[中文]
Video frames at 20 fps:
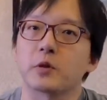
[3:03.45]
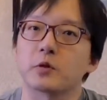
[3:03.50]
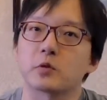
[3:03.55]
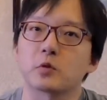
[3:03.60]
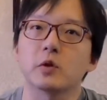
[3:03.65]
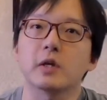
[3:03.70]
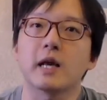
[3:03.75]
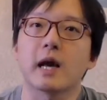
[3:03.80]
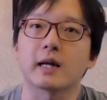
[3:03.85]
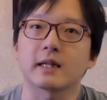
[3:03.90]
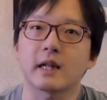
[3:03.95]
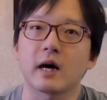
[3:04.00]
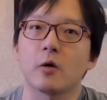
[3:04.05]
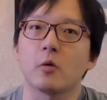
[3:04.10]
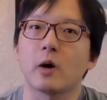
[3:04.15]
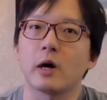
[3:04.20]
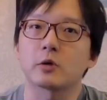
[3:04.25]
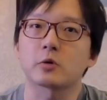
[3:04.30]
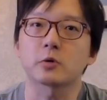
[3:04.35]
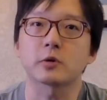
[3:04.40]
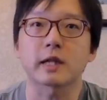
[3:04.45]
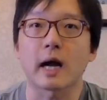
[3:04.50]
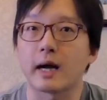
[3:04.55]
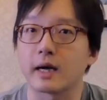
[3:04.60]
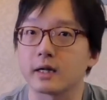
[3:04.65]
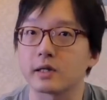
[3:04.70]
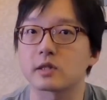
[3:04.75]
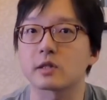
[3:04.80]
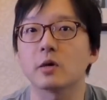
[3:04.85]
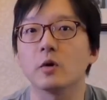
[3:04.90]
所以啊，他外出打
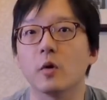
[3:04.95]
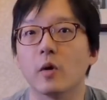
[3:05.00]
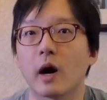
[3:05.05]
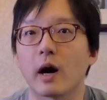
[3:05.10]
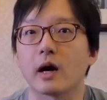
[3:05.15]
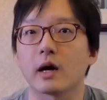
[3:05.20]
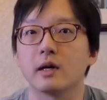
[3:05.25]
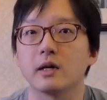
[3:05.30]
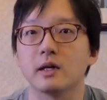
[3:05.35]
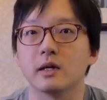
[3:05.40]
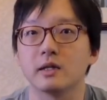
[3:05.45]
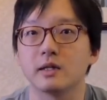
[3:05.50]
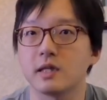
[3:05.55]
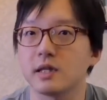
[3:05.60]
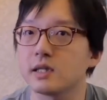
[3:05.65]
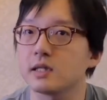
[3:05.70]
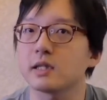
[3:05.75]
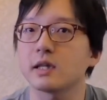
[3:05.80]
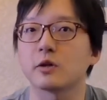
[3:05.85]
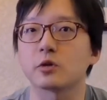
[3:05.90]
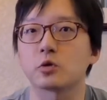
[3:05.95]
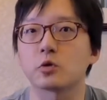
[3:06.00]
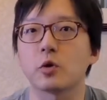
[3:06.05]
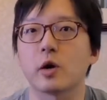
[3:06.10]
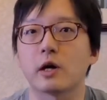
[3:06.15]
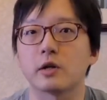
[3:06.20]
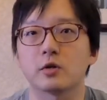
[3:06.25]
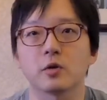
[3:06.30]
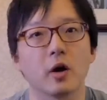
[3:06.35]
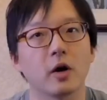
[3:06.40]
猎之后啊，街巷
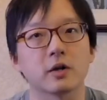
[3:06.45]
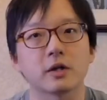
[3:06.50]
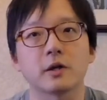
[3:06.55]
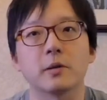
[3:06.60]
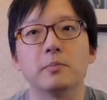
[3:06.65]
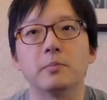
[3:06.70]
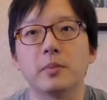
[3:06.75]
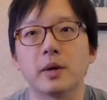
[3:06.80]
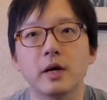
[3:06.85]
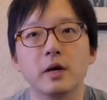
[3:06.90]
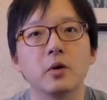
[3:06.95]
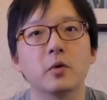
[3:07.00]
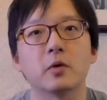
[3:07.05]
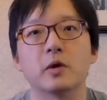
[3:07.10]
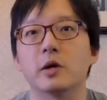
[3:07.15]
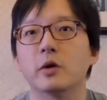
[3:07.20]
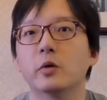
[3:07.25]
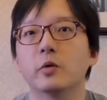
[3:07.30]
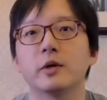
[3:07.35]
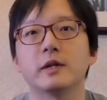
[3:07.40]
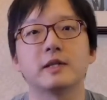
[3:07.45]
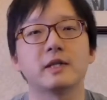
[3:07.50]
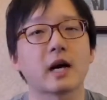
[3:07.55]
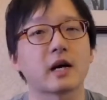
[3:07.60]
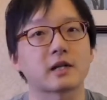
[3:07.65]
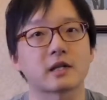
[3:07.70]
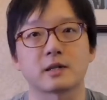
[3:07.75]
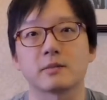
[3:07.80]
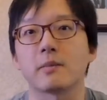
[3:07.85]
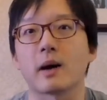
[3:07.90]
中啊，就好像没有人会
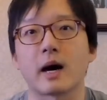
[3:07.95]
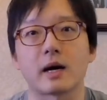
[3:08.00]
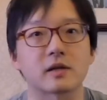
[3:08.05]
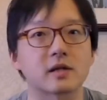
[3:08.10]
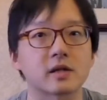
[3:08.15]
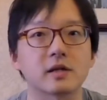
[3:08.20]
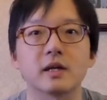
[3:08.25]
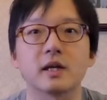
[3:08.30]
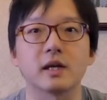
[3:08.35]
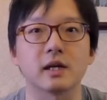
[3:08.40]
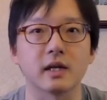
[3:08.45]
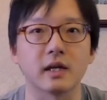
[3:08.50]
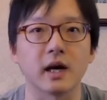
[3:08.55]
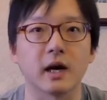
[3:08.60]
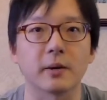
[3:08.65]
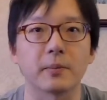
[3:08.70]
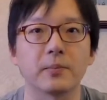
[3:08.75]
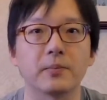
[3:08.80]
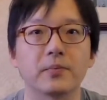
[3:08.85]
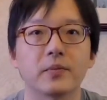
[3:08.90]
驾驶马车了一样。